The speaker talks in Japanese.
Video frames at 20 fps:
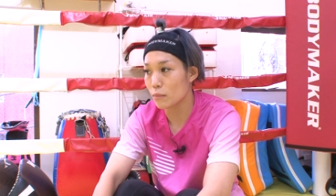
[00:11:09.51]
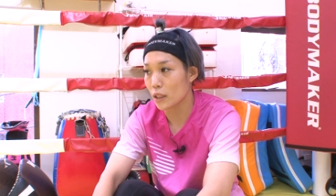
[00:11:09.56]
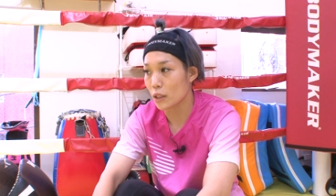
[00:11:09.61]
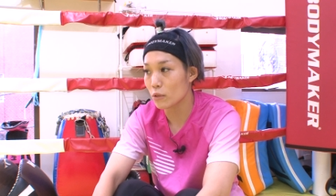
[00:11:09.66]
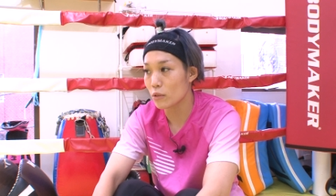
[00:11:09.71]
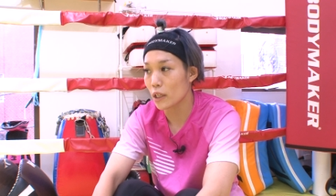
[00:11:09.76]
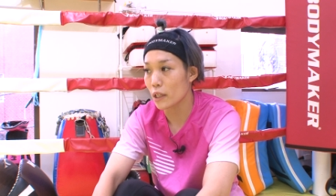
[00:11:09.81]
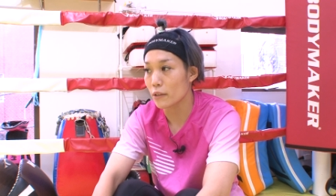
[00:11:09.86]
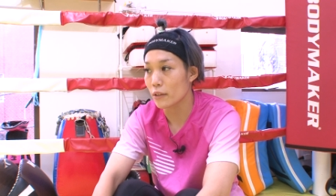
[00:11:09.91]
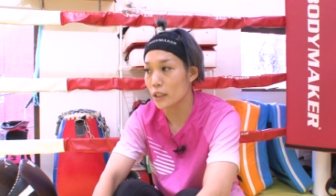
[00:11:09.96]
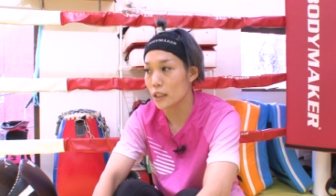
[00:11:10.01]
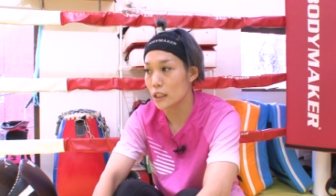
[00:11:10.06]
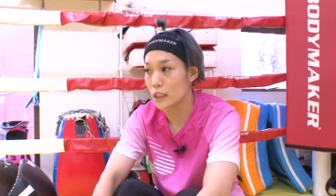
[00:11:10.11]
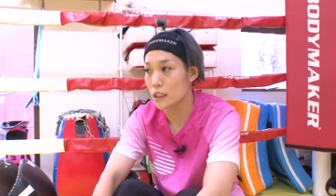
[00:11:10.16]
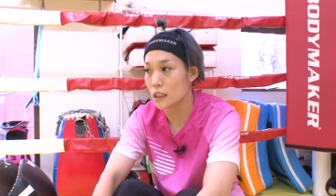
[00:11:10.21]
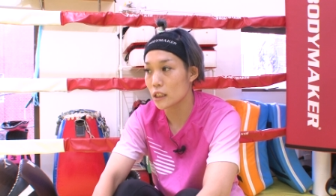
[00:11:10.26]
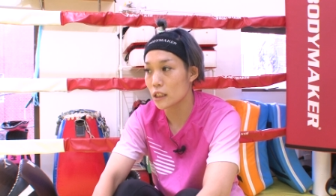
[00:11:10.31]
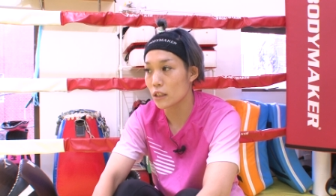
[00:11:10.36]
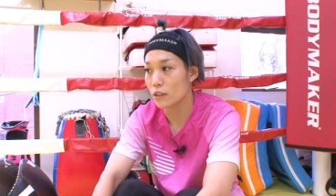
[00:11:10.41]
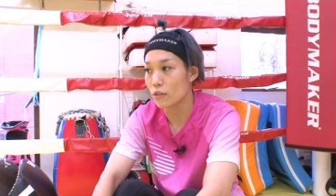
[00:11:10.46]
まあ、今回は
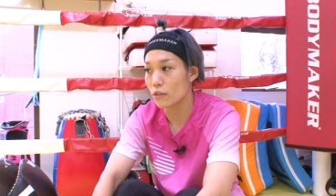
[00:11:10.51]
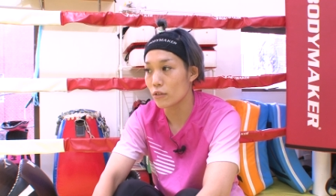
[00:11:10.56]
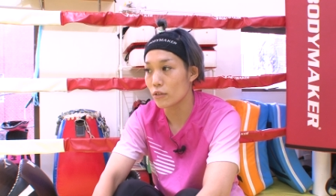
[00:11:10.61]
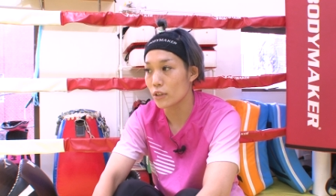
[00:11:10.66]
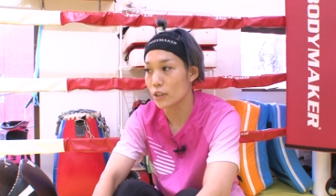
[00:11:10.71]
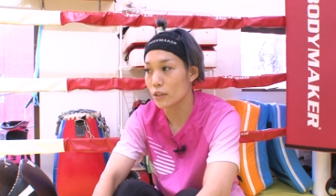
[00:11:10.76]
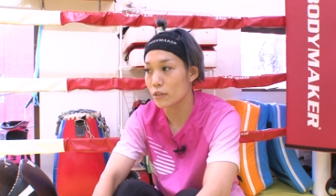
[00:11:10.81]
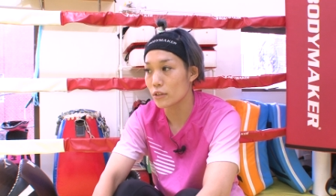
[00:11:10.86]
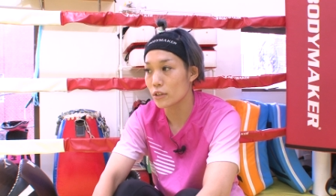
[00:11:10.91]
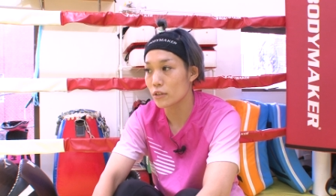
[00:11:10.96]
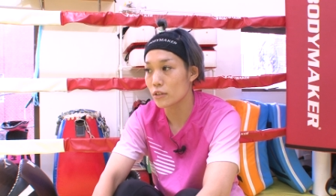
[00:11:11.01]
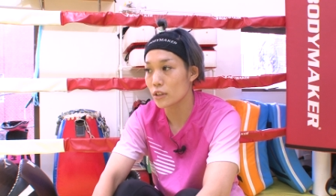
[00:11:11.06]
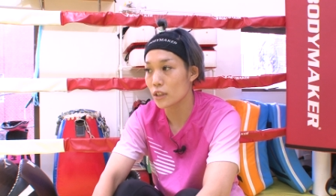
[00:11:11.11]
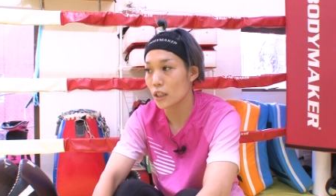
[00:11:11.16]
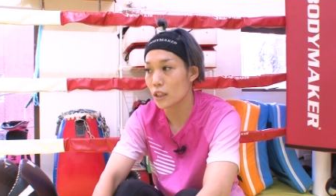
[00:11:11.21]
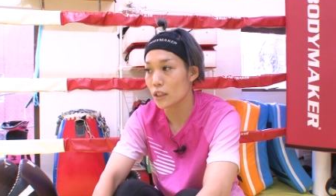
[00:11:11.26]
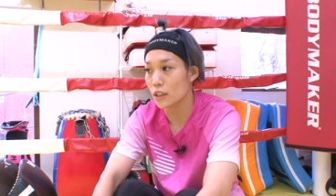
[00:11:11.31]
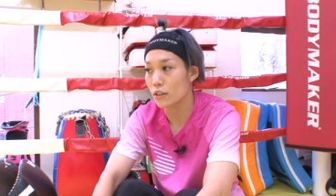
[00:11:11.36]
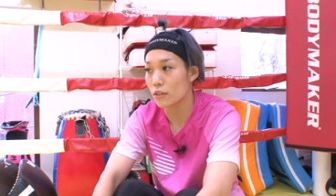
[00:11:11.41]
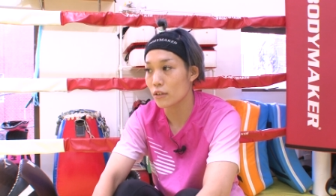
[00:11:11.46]
1キロ多い
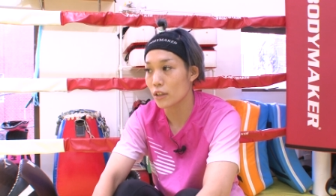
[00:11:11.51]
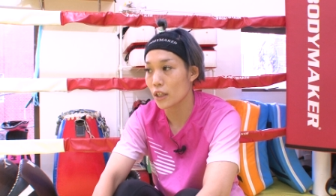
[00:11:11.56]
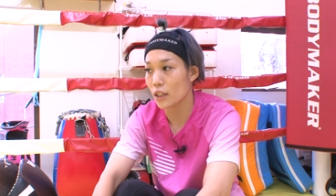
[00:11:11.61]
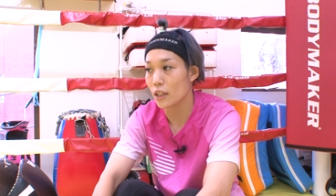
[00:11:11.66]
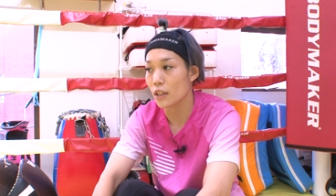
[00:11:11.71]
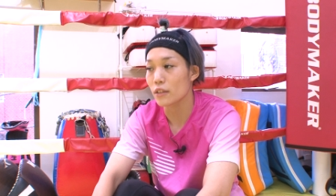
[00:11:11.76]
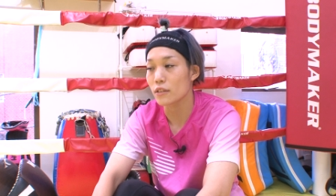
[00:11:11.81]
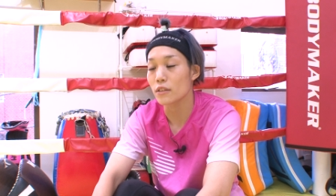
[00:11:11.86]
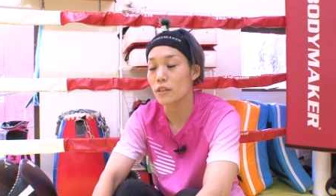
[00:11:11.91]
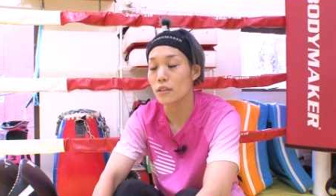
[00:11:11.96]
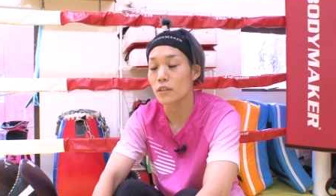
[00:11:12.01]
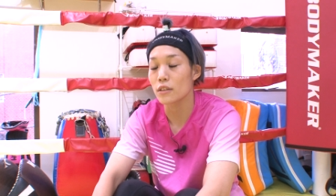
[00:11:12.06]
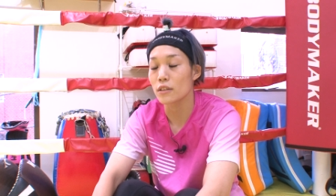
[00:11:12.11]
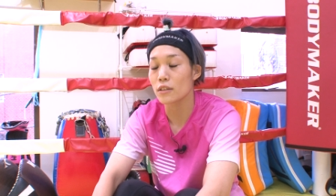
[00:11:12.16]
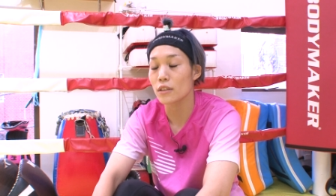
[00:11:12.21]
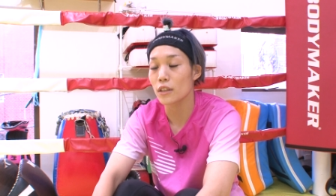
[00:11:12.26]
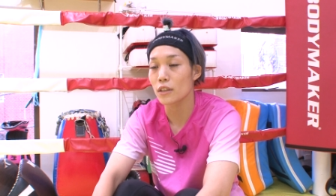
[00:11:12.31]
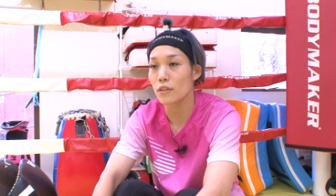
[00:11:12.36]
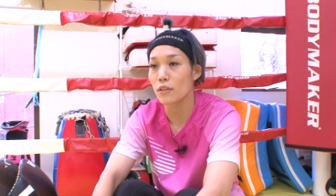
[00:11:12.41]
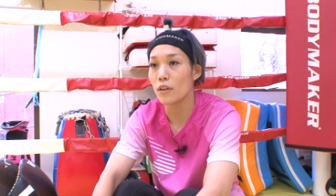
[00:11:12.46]
53キロ契約なんで
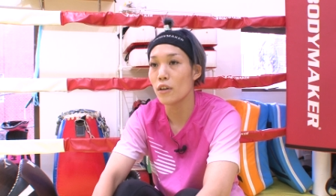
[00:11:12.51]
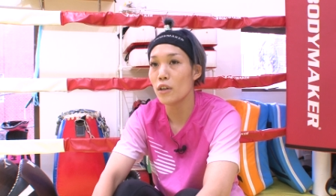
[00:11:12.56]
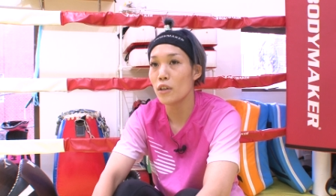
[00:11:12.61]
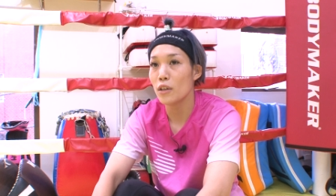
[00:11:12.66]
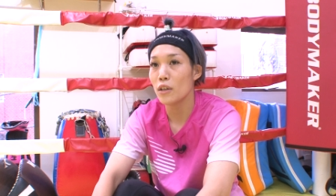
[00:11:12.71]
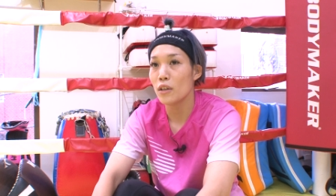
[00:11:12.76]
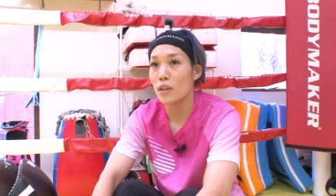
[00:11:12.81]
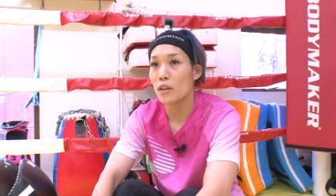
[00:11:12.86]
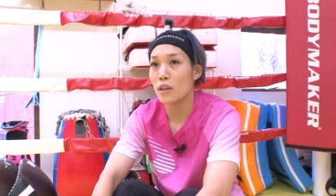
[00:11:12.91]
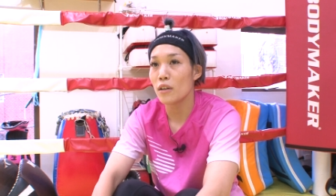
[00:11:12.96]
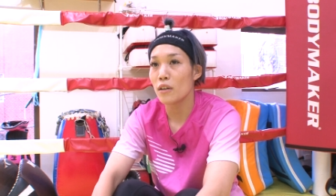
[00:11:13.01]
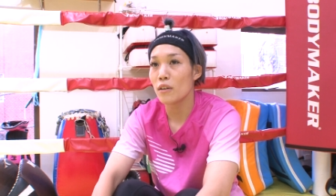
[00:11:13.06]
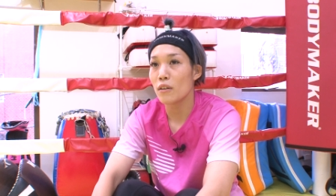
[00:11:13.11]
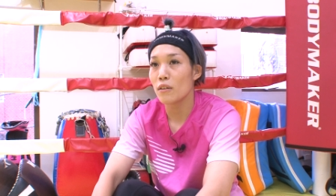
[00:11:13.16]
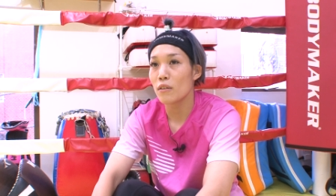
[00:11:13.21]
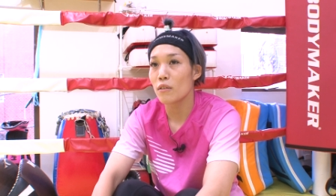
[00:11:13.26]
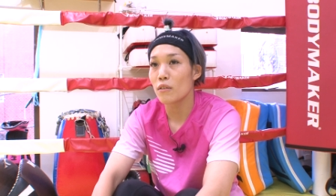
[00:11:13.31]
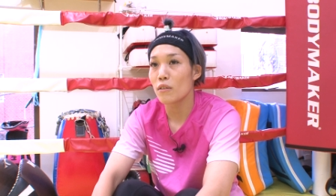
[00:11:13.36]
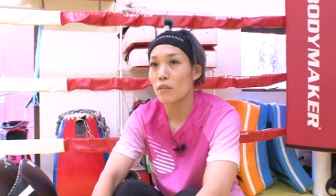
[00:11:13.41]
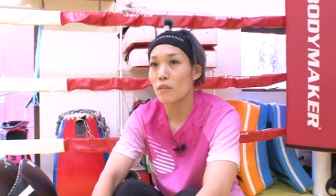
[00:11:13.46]
すけど
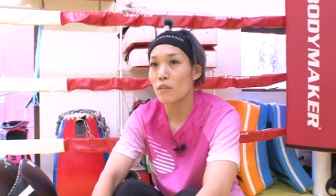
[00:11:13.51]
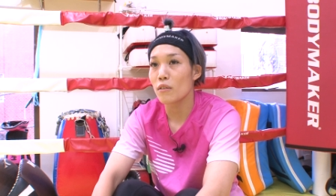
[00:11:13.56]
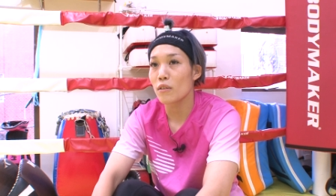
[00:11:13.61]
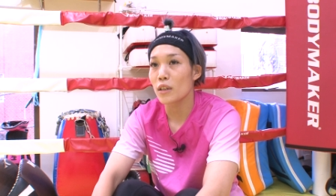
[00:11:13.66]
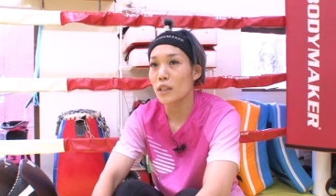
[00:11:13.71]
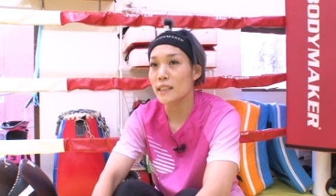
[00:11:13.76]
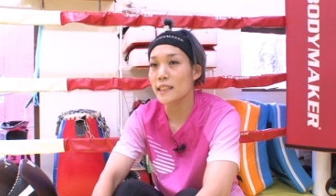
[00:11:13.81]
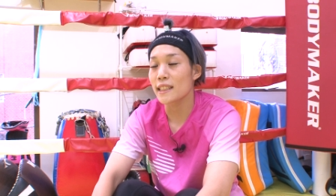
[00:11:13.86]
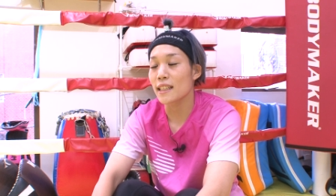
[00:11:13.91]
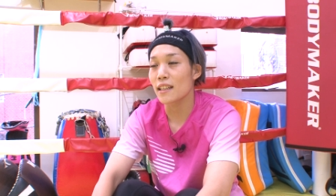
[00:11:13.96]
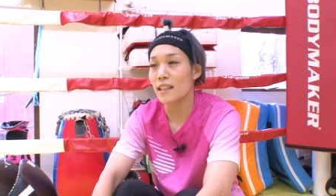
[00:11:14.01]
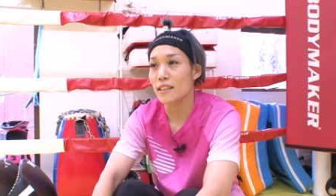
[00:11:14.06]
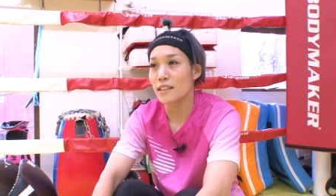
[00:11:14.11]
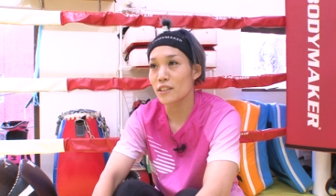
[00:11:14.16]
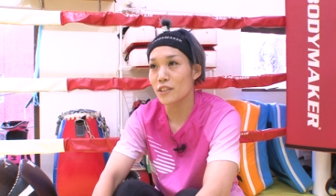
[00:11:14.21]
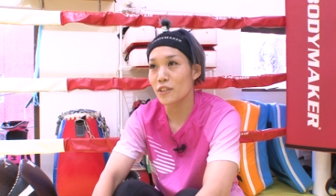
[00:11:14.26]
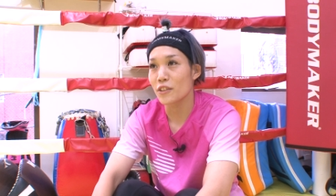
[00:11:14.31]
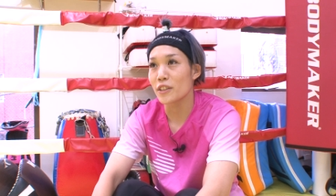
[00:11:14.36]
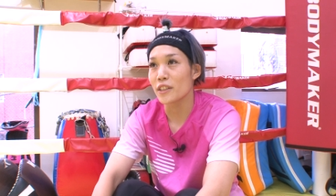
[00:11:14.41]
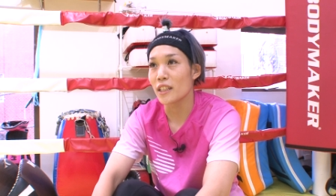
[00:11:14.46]
力
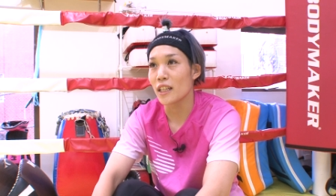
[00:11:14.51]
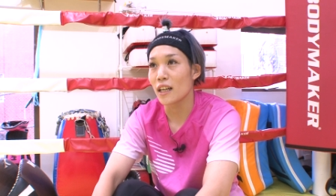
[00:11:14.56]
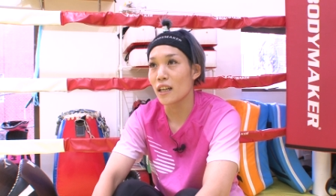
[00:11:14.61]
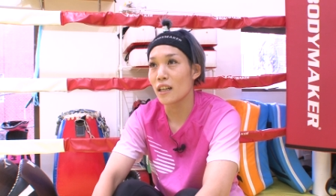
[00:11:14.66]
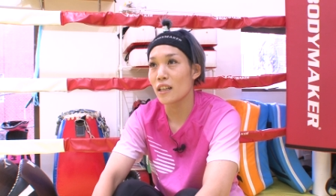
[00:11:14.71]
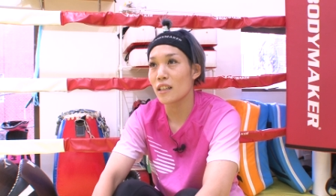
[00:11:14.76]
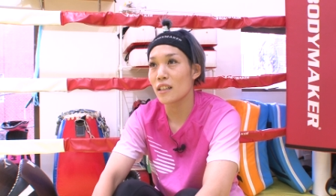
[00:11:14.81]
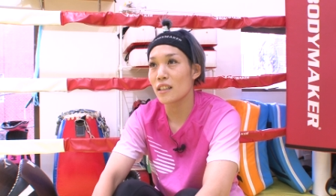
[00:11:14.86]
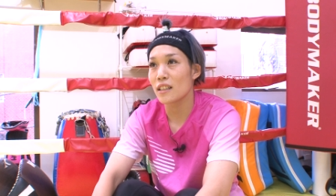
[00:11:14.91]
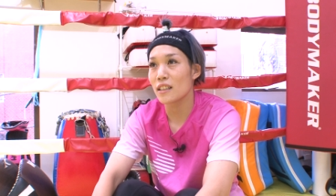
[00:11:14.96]
強いな